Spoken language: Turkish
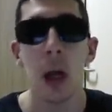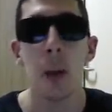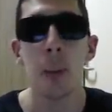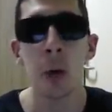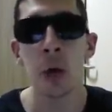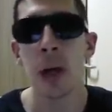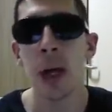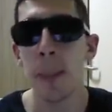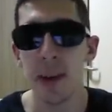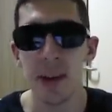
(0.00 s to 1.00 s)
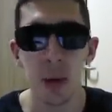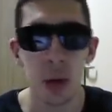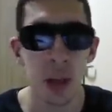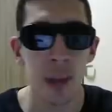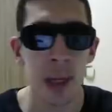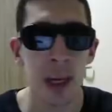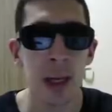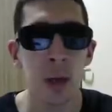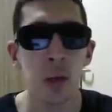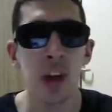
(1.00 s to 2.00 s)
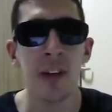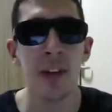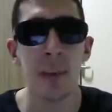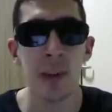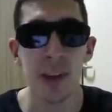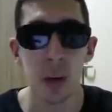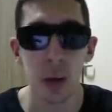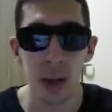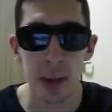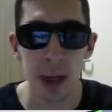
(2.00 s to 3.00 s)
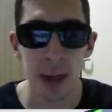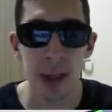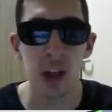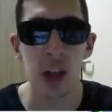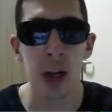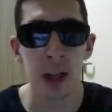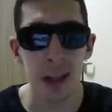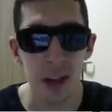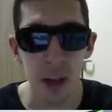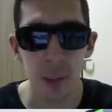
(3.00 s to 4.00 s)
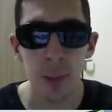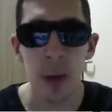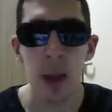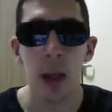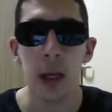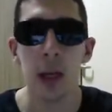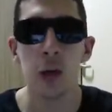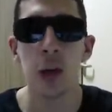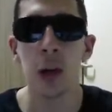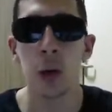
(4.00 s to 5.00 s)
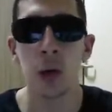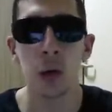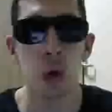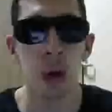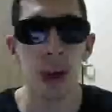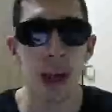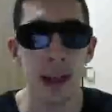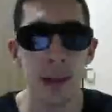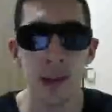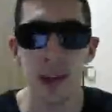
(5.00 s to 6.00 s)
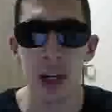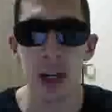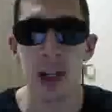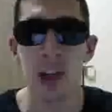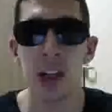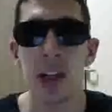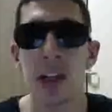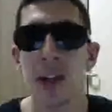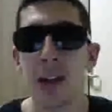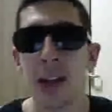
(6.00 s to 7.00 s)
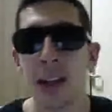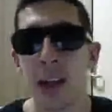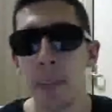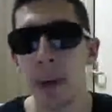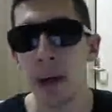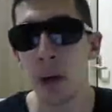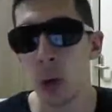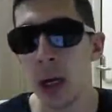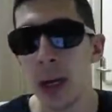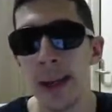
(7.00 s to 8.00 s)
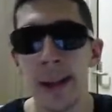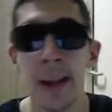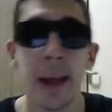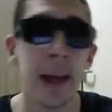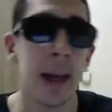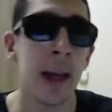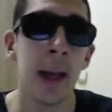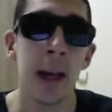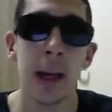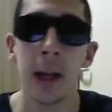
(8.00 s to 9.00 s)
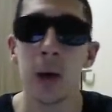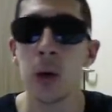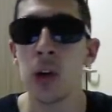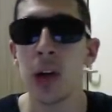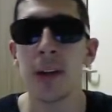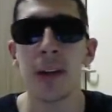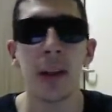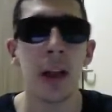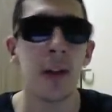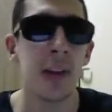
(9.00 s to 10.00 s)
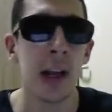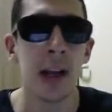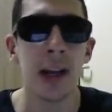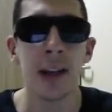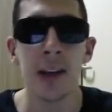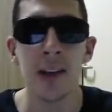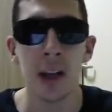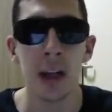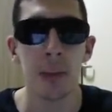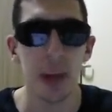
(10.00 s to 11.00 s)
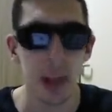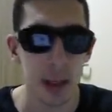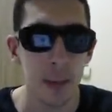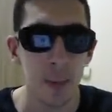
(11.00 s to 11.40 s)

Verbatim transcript: bunun en basit yöntemini, en güncel ve en basit yöntemini arkadaşlar anlatacağım. E, şu anda oyunun sonuna geldiğimiz için arkadaşlar ne trade yapmak kolay ne e, oyuncu alsatlar falan hani artık insanlar da bıktı.